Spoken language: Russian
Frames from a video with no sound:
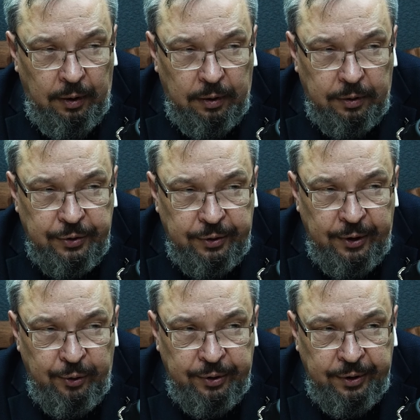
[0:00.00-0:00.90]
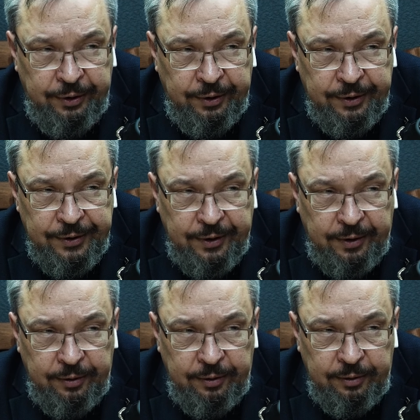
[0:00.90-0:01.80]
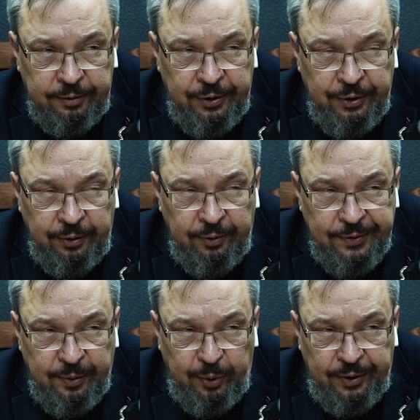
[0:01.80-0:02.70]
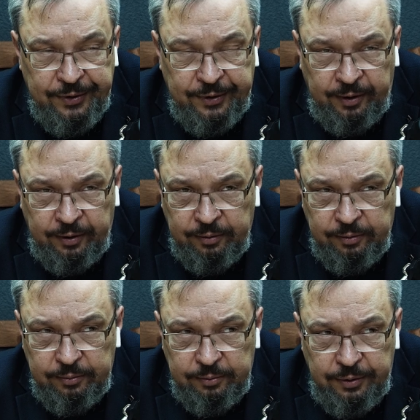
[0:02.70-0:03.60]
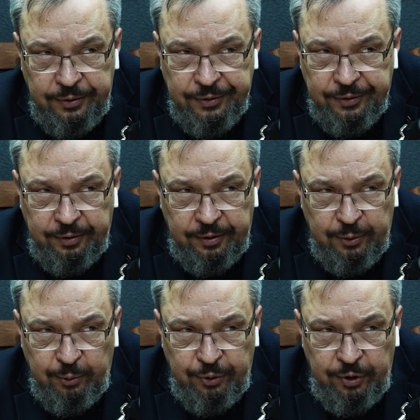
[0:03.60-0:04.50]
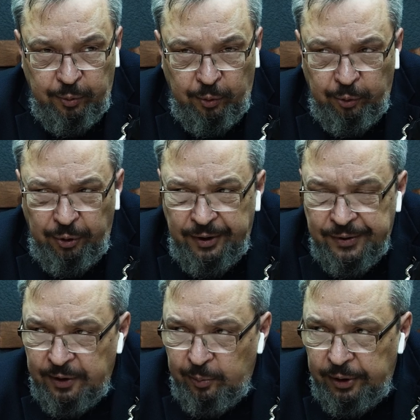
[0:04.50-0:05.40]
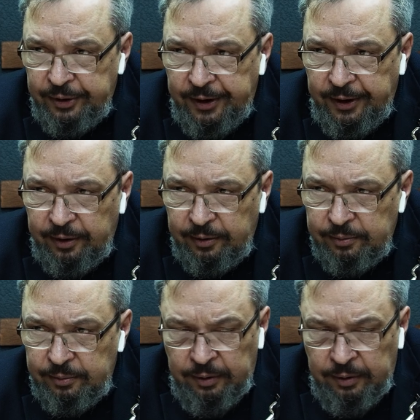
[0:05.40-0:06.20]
Желающих таких насчитывается пять стран – наизусть не помню. Греция, Болгария,